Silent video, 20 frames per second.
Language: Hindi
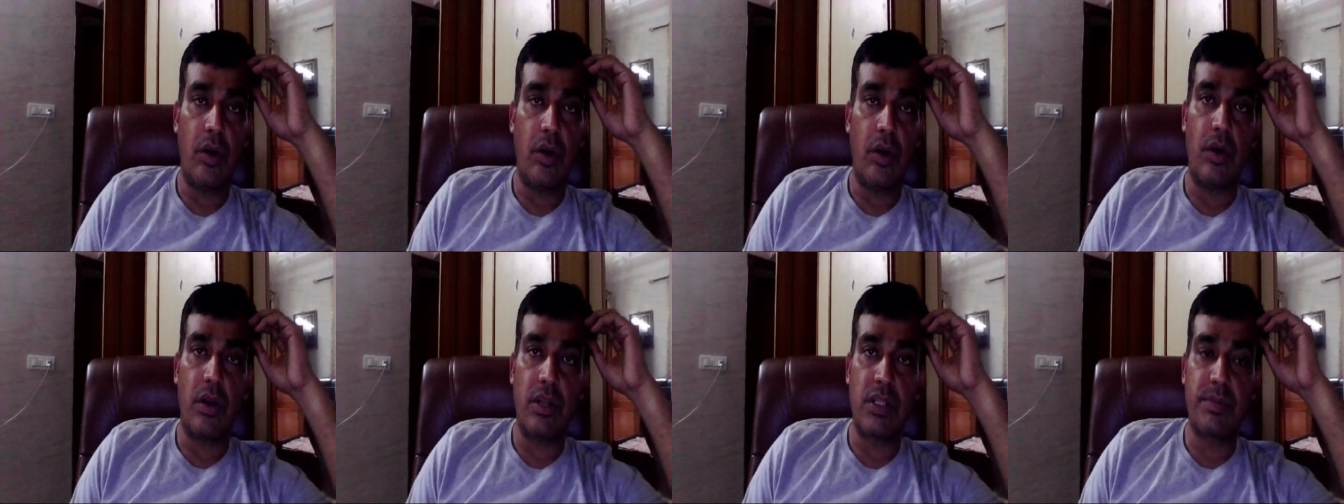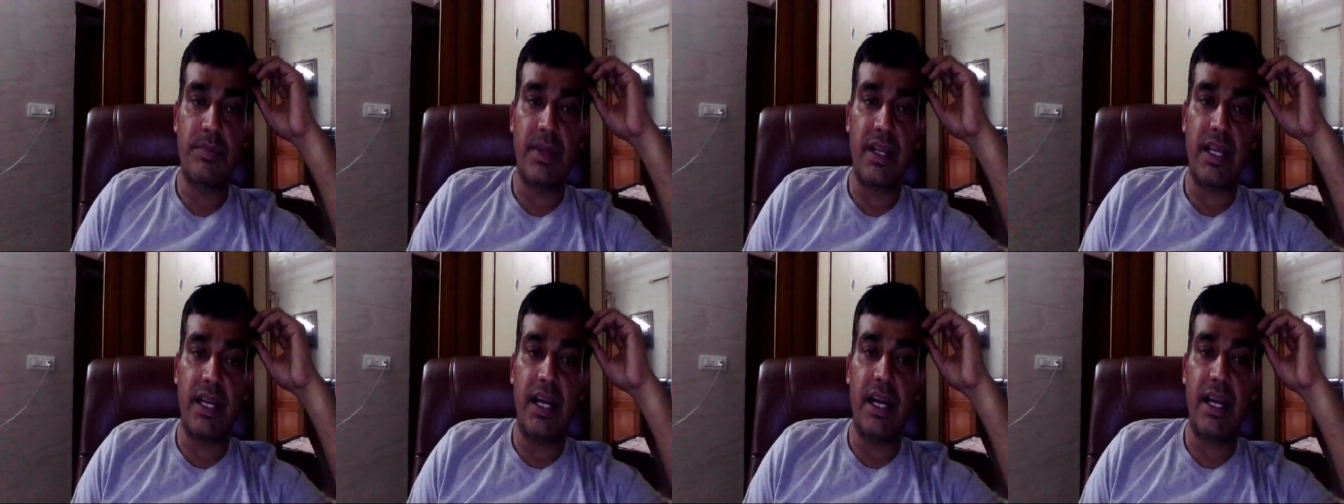और
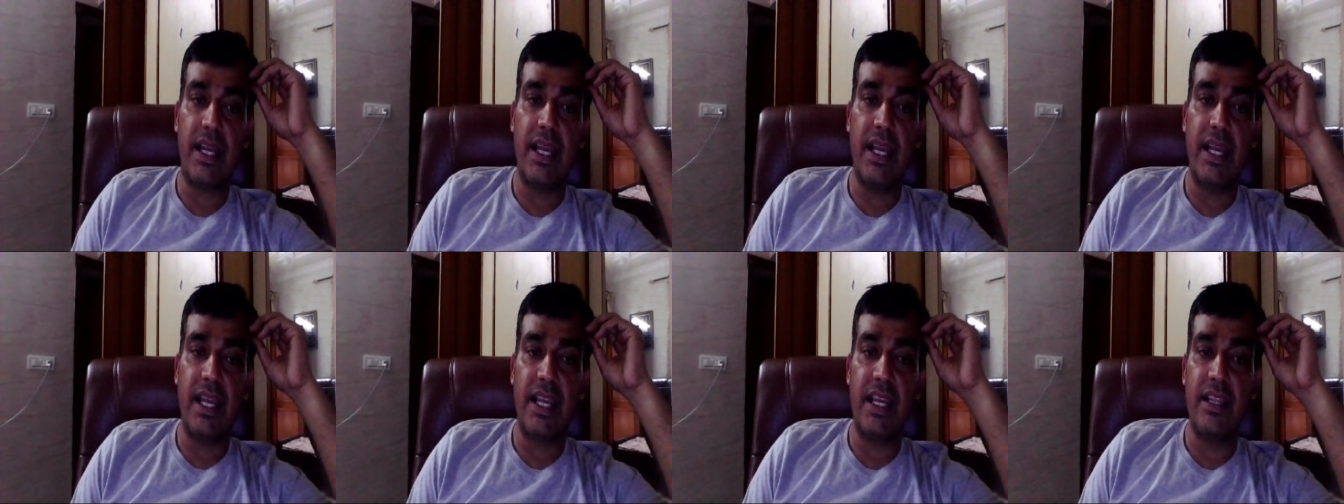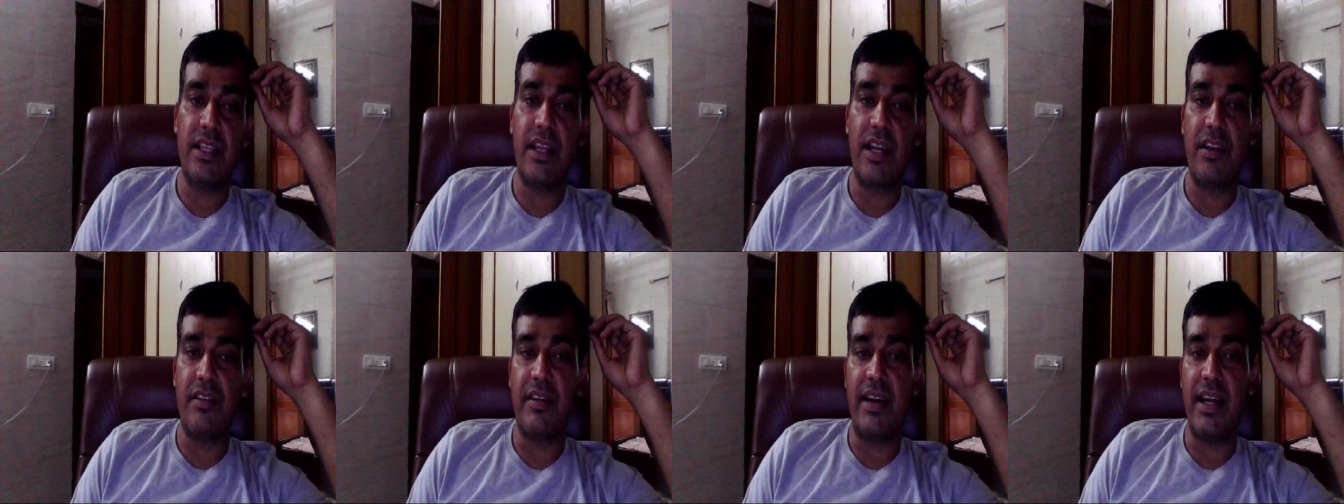इसमें कहा गया है कि
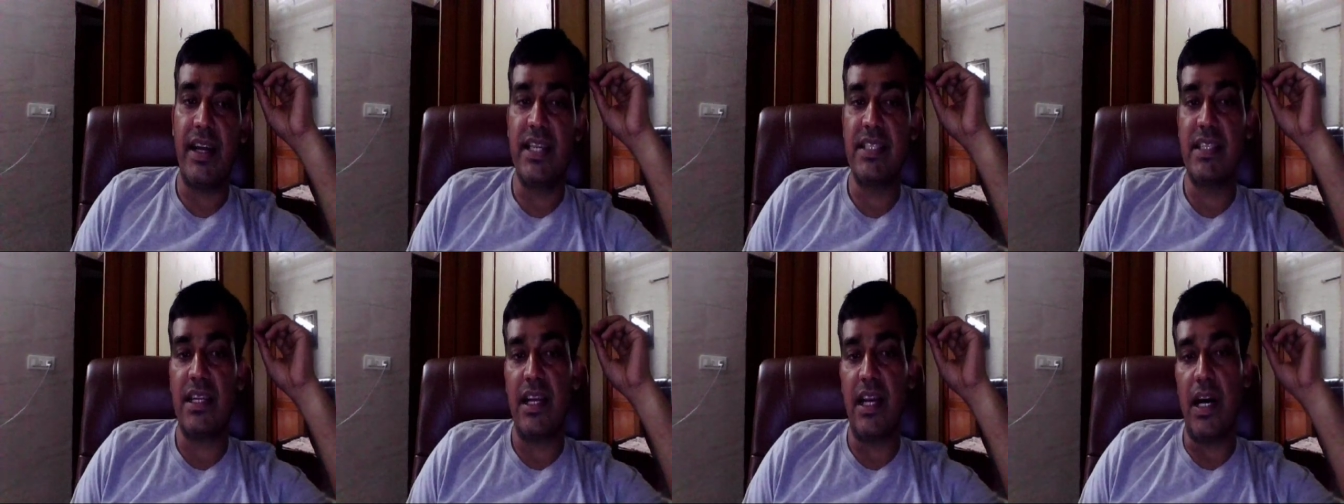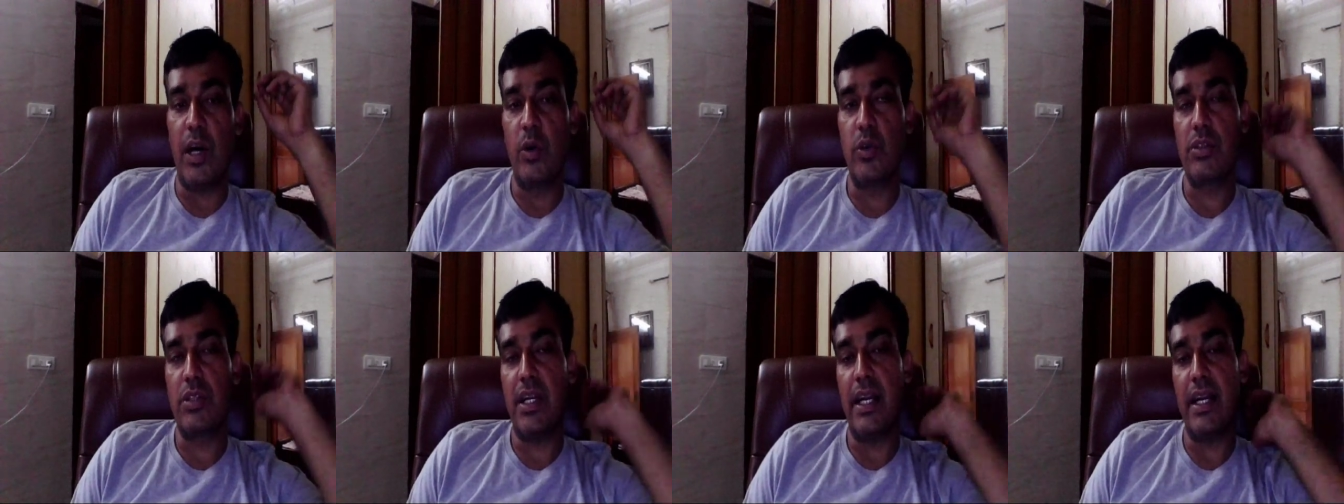द रिवाइज
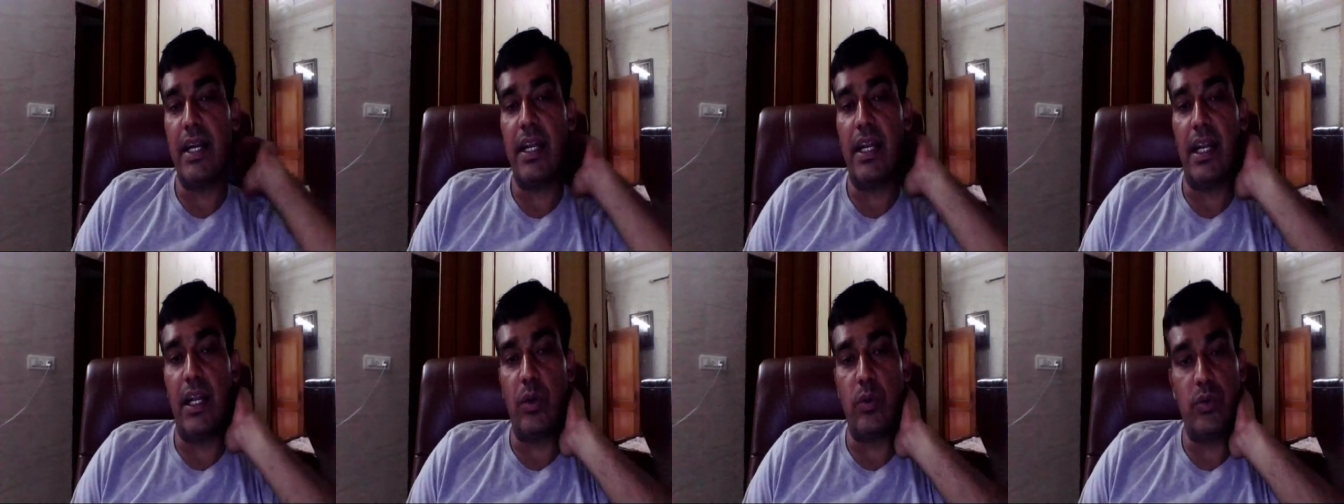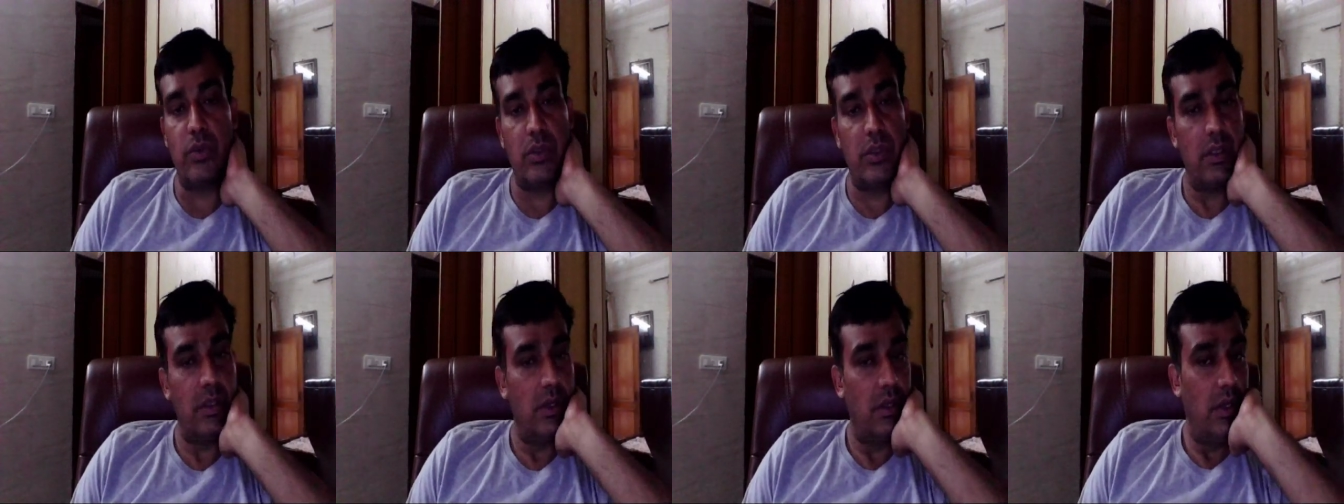हाउस रेंट
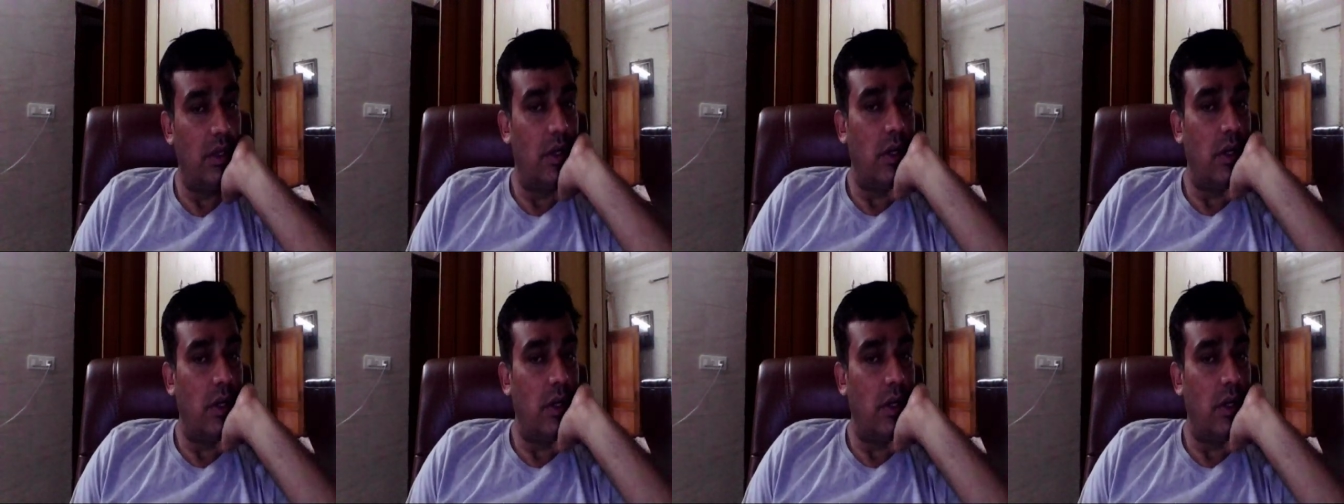अलाउंस